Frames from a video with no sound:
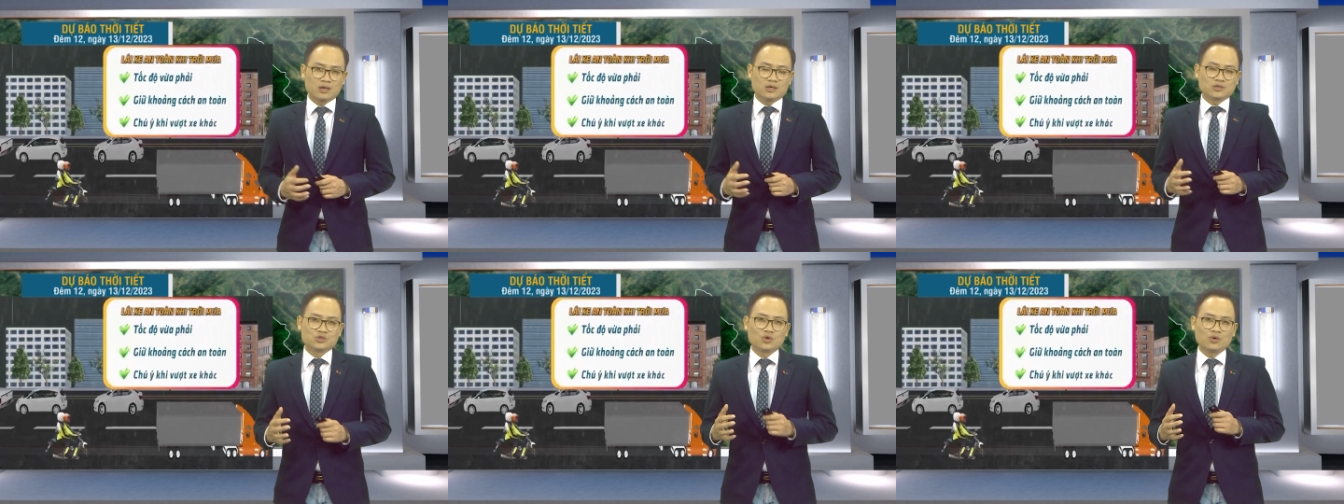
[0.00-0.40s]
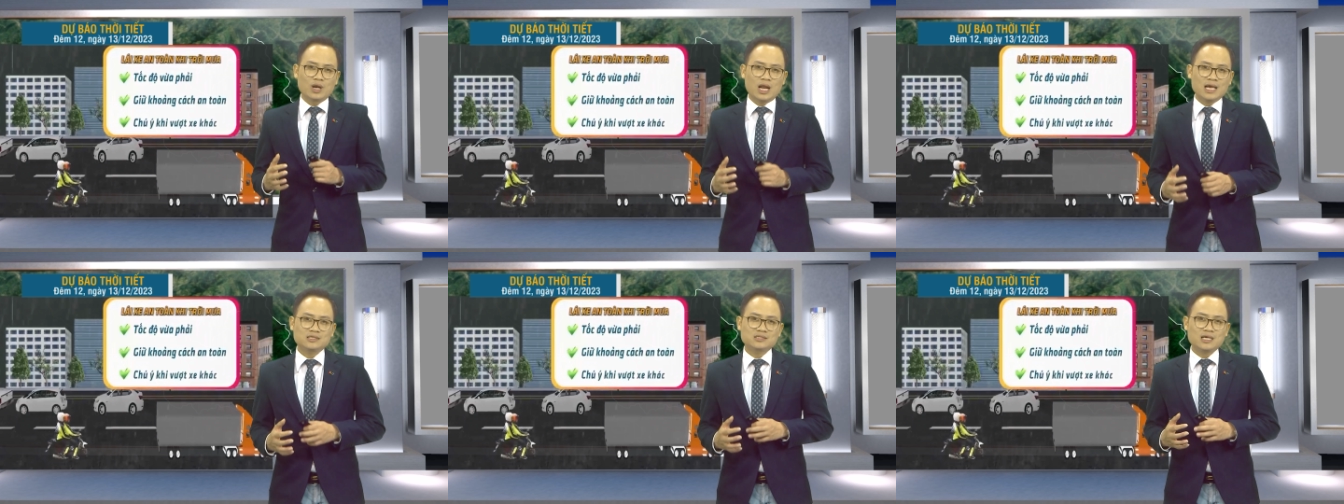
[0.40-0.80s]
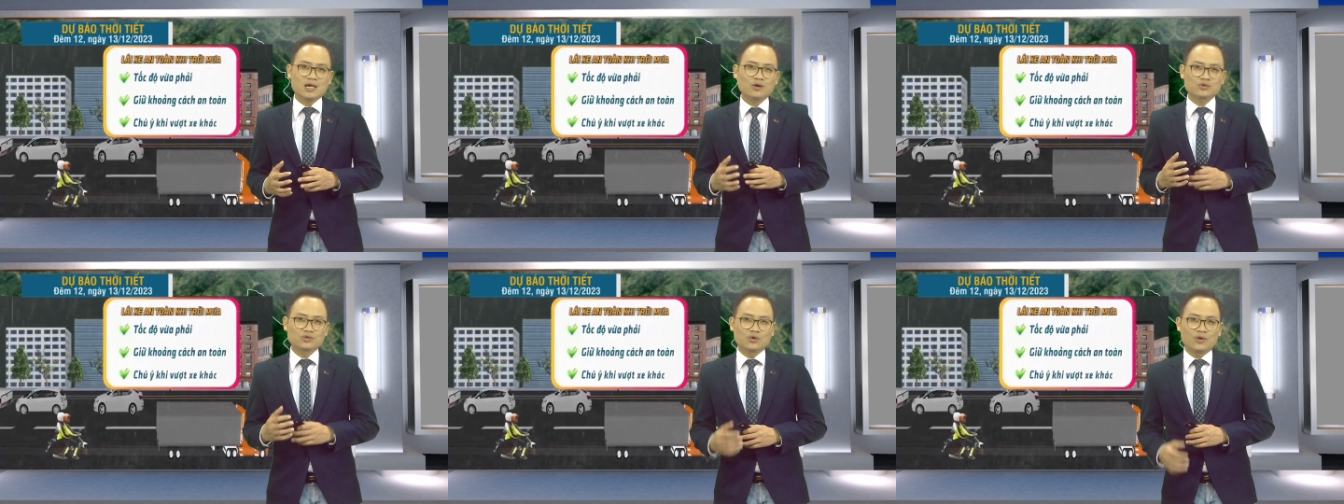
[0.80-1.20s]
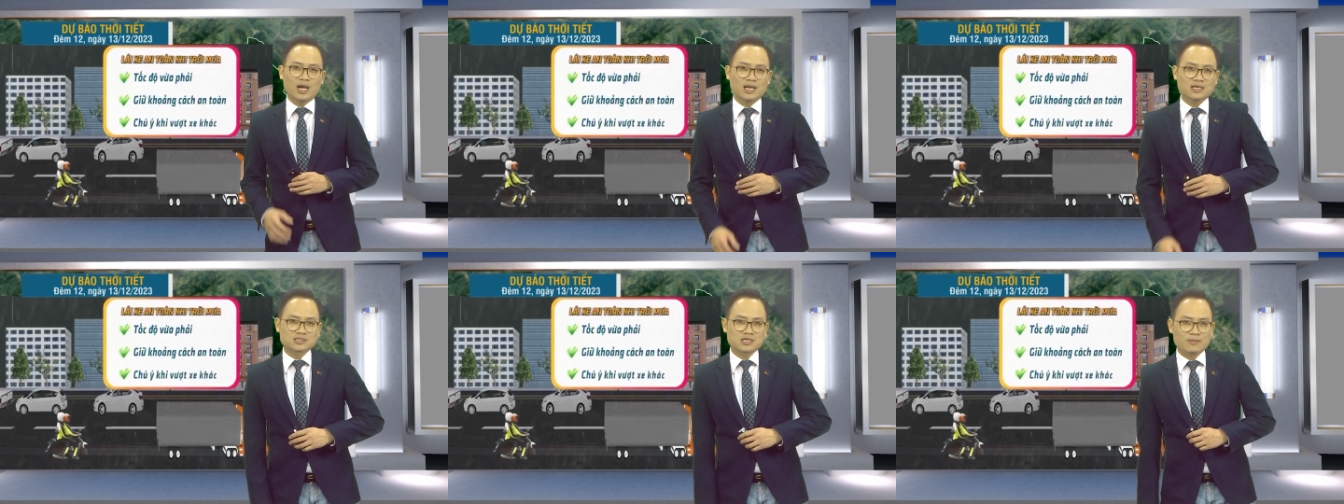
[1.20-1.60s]
Dù lái xe ô tô hay
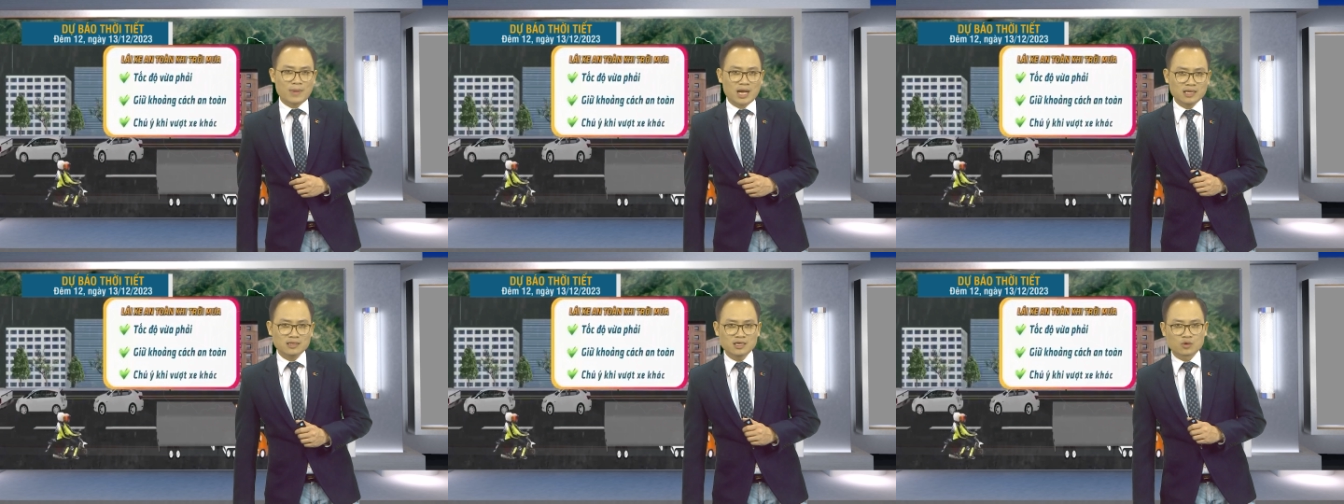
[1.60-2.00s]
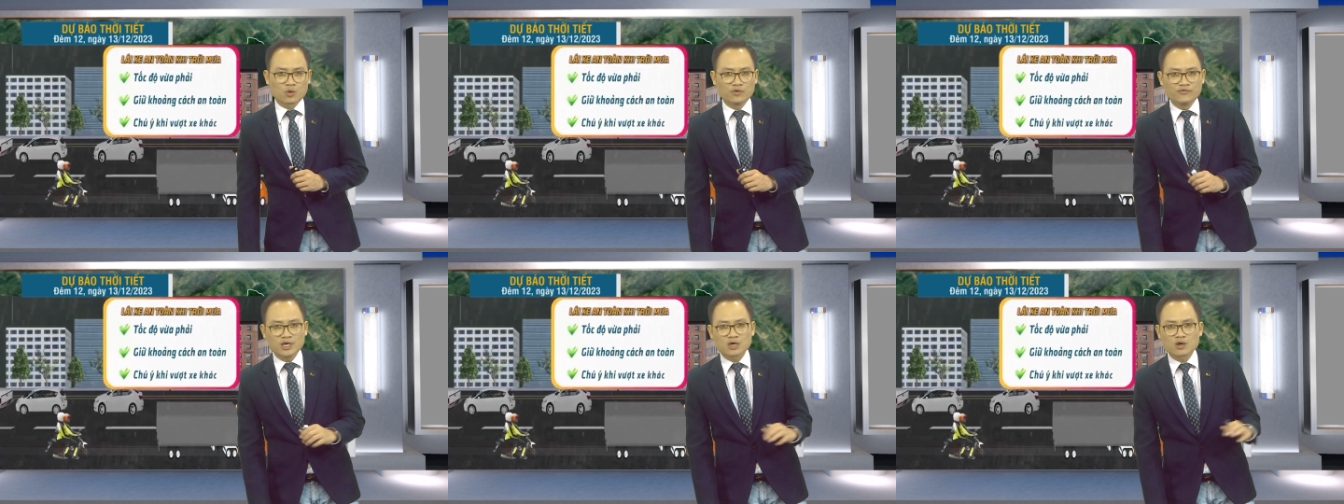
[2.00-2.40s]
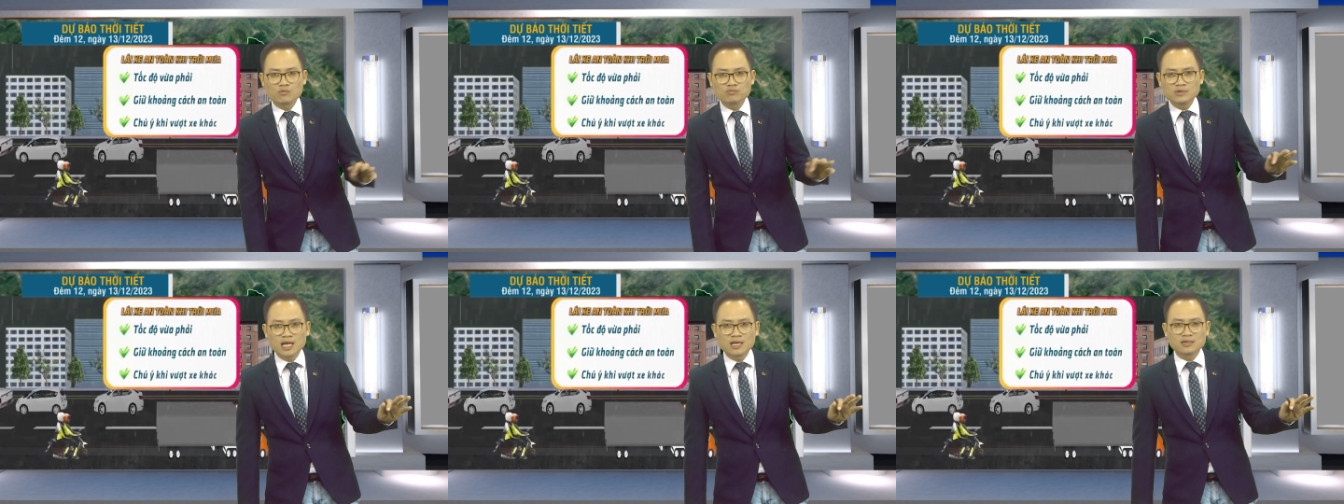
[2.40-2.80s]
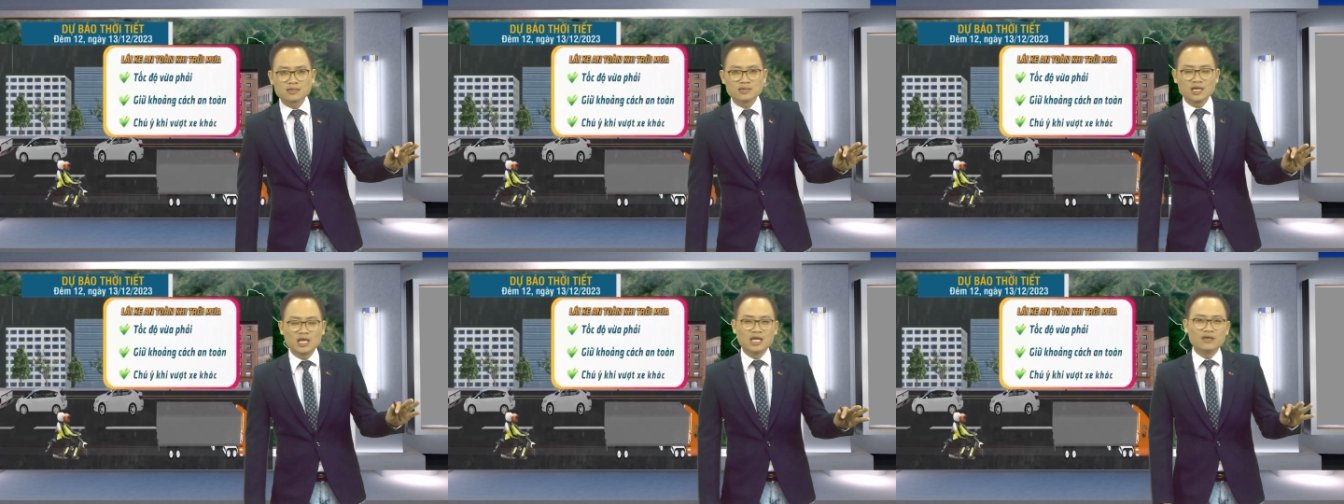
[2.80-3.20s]
là xe máy thì quý vị cũng nên
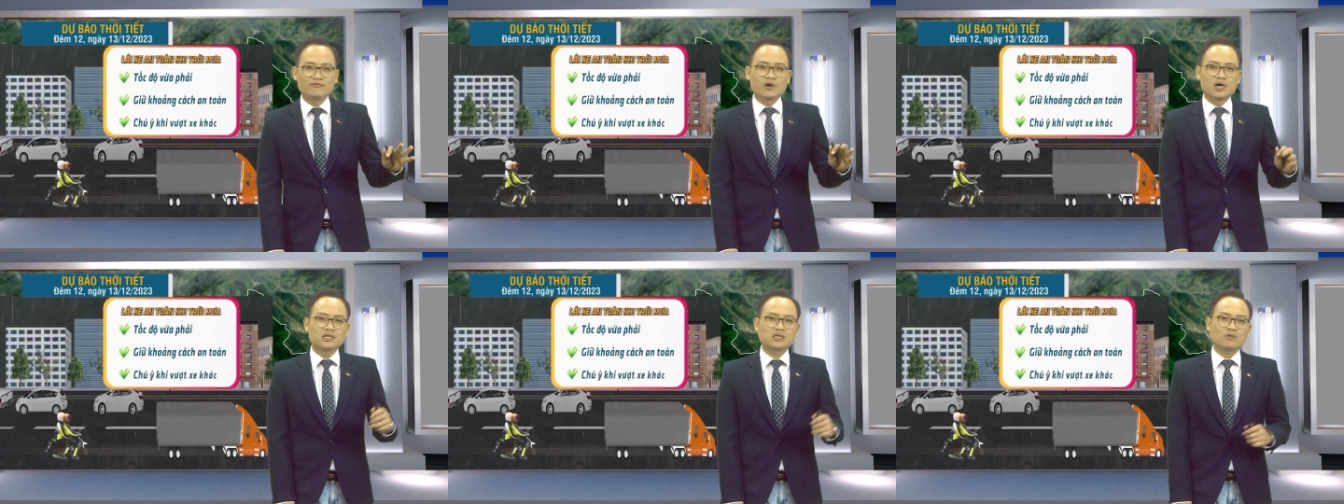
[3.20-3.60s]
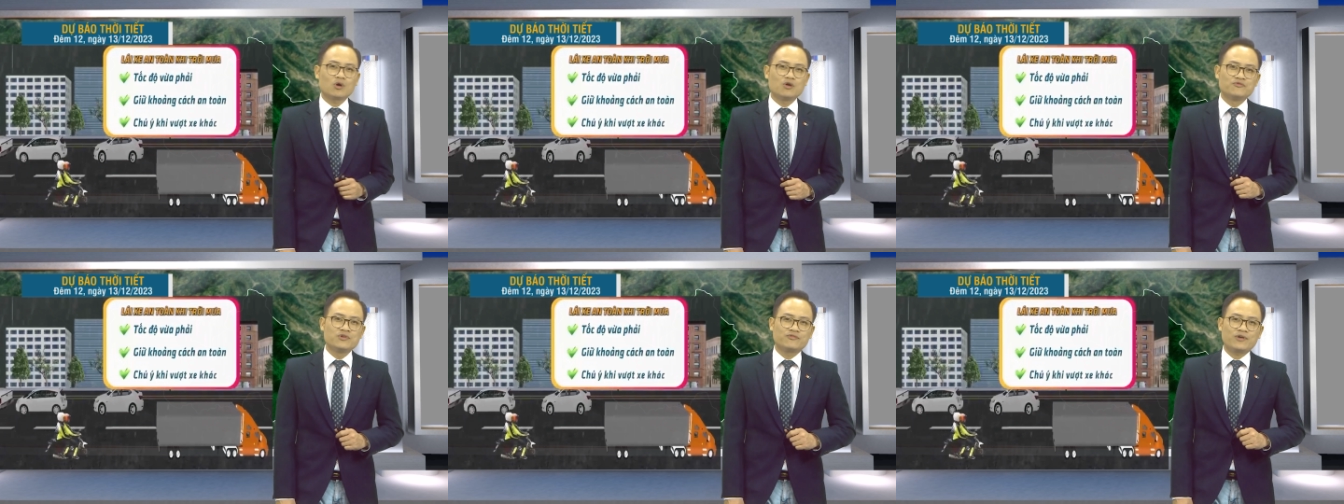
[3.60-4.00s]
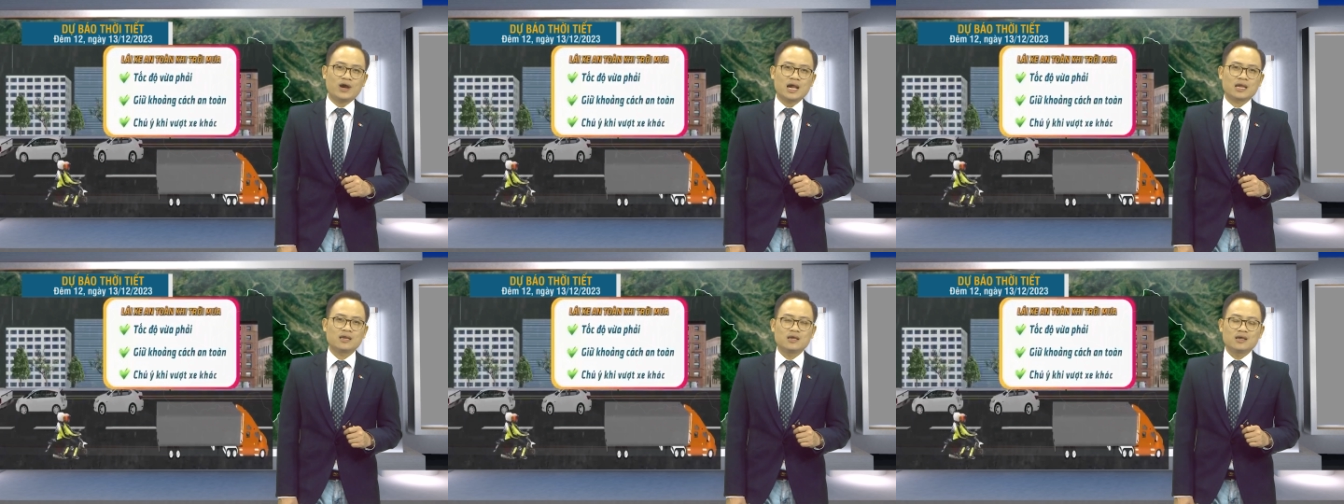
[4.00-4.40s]
đi với tốc độ vừa phải,